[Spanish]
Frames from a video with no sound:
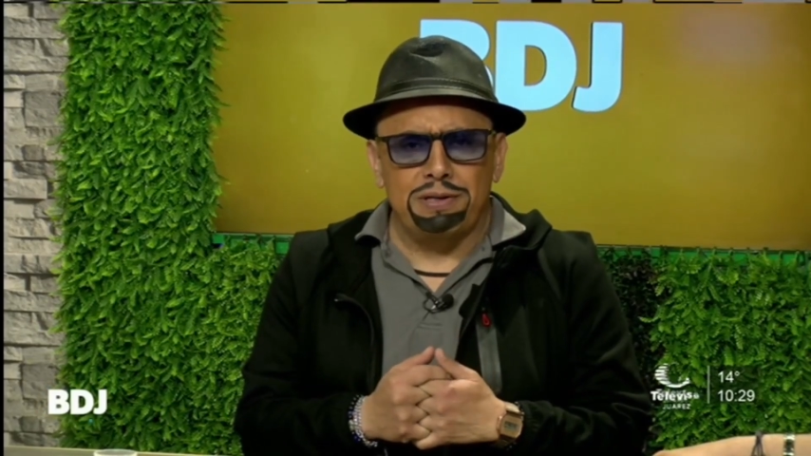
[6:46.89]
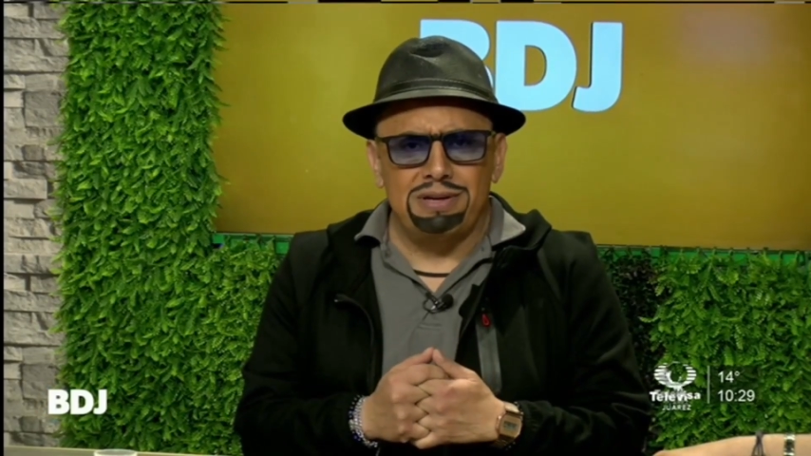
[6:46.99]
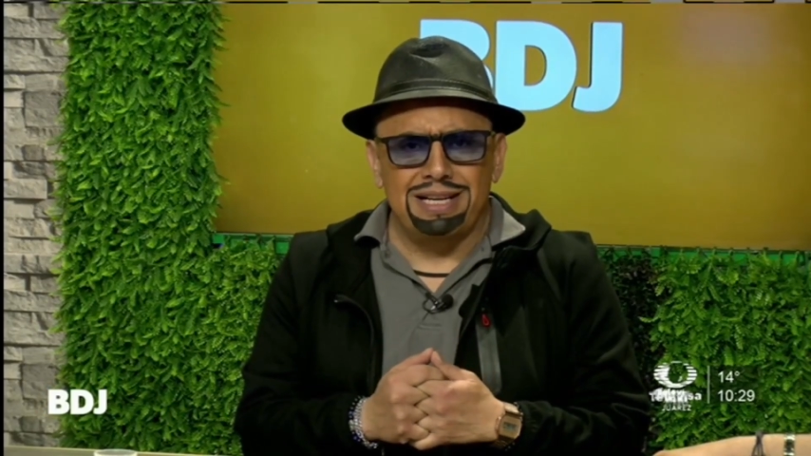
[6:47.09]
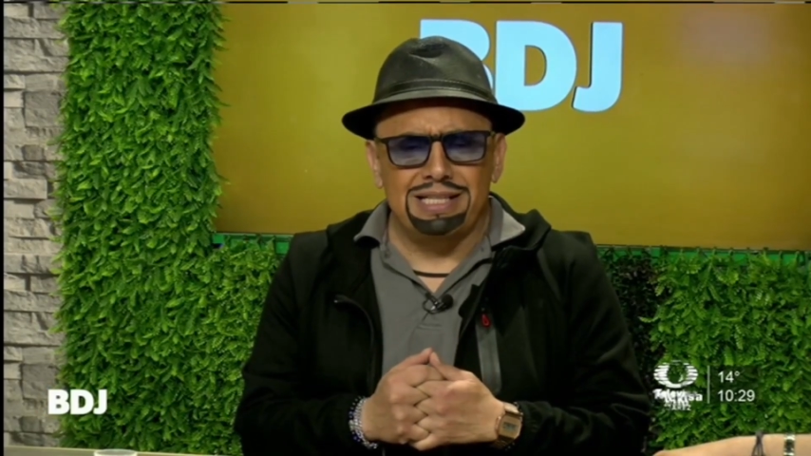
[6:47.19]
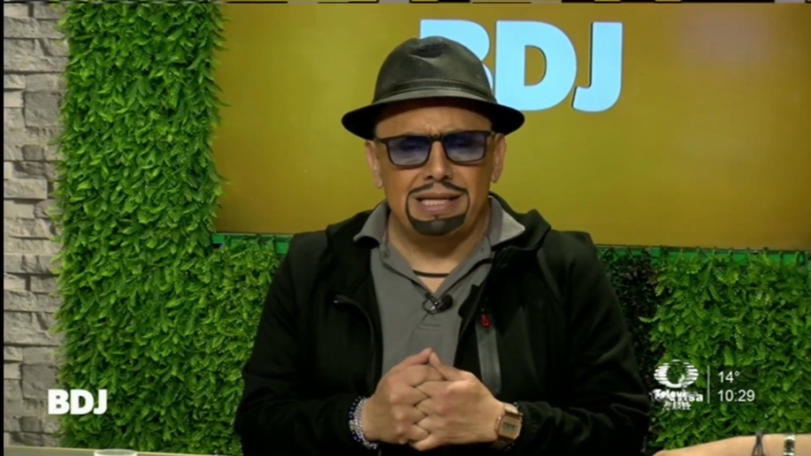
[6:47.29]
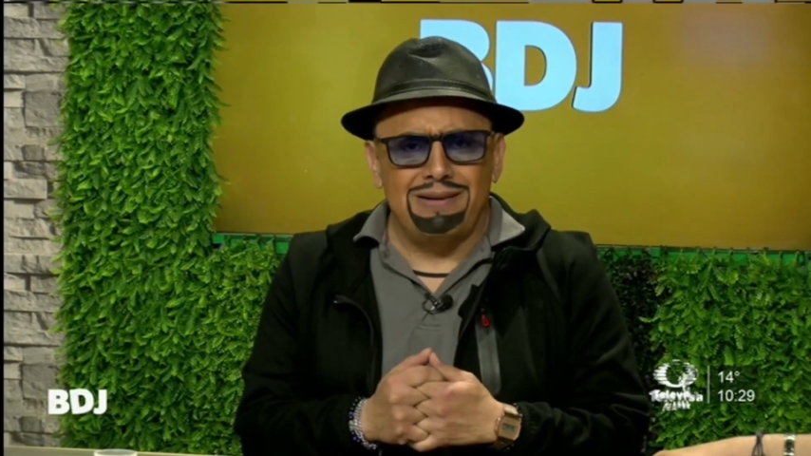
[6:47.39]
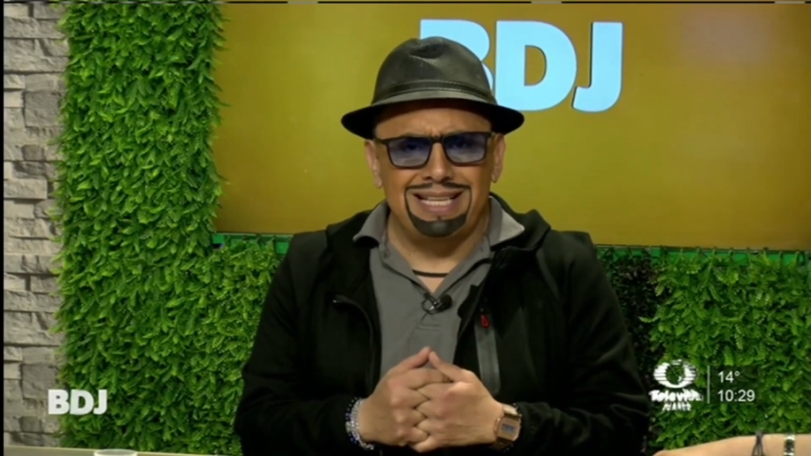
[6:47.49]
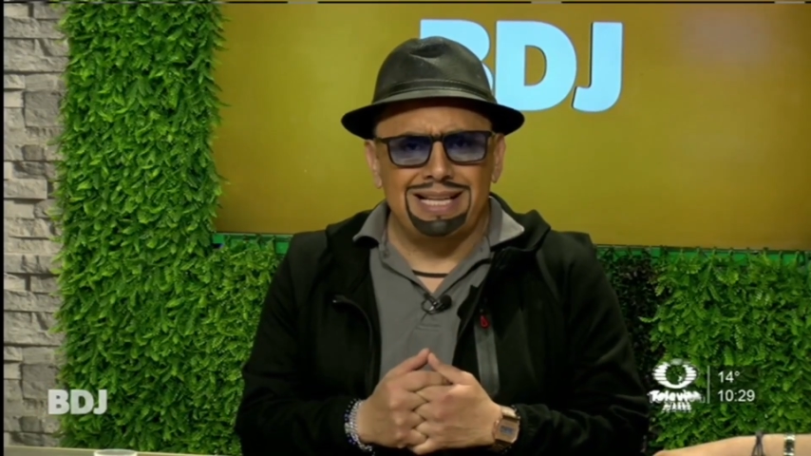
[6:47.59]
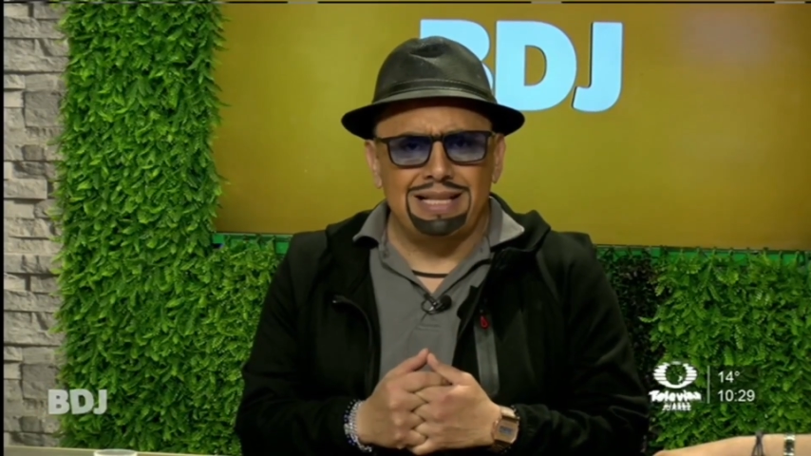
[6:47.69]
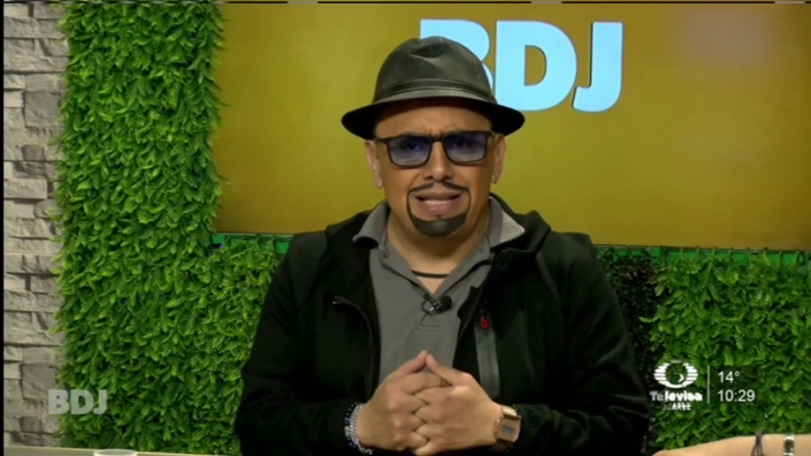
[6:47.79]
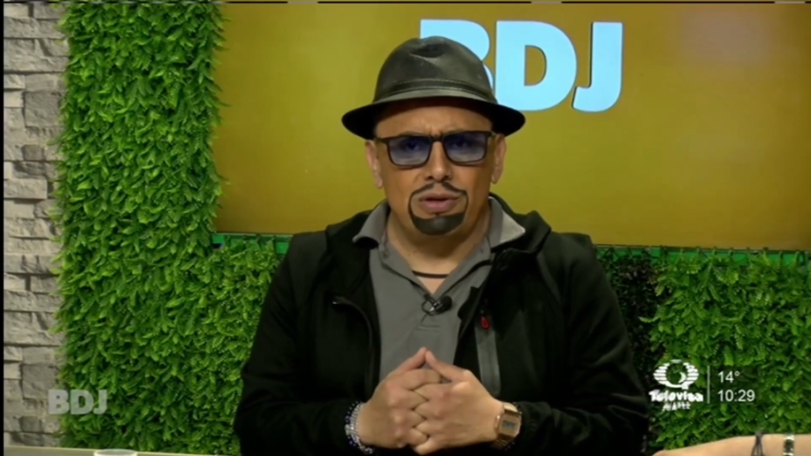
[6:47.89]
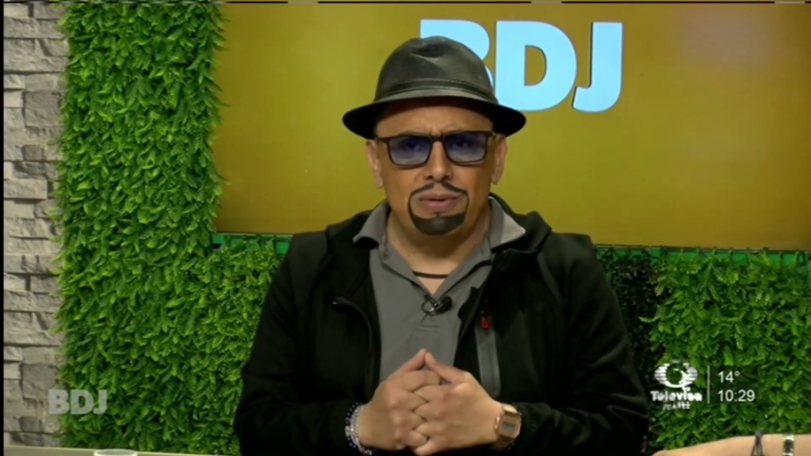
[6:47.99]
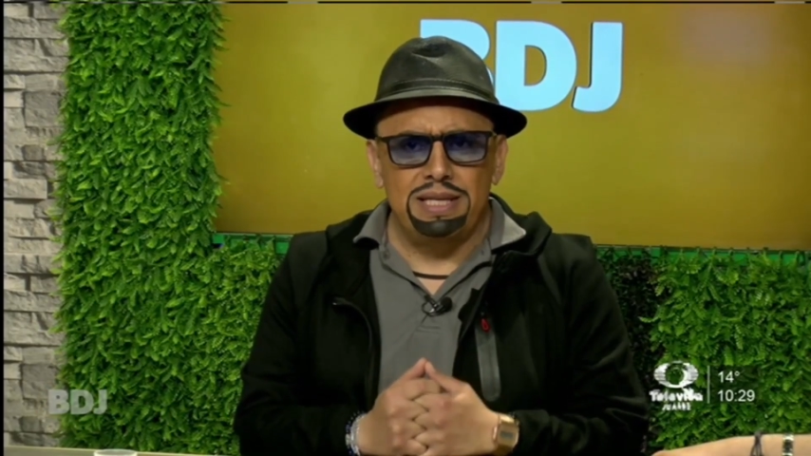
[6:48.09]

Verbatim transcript: persona que estaba rescatando